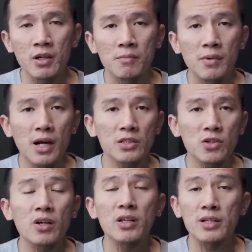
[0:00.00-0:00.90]
Maka
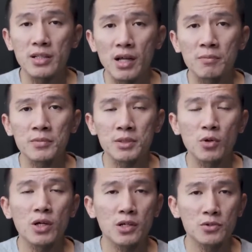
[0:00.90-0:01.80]
salat dan salam
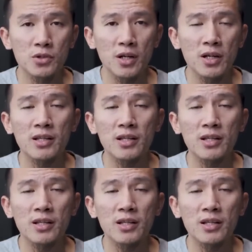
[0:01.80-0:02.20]
semoga tercurah